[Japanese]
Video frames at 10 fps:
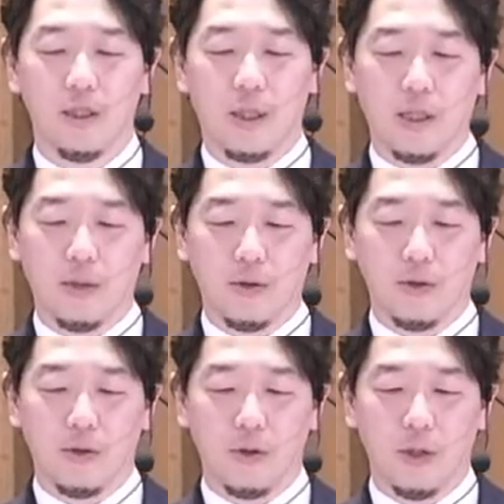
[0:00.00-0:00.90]
だからこ
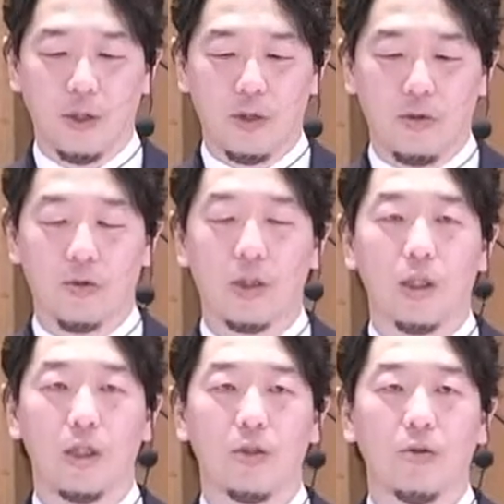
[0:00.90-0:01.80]
そこの
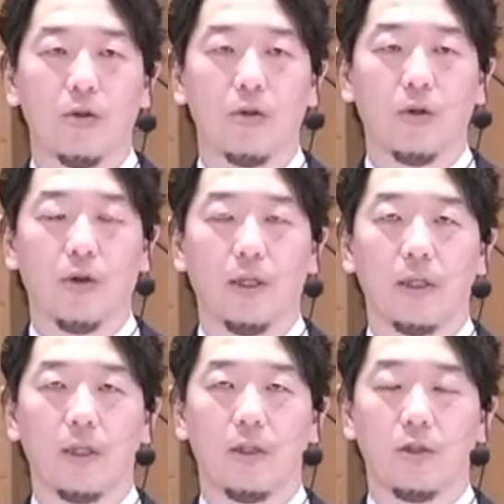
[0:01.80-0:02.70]
キリストによって
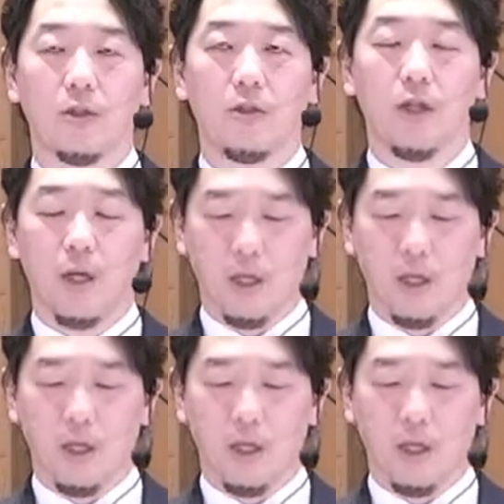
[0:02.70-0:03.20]
私たちは十,、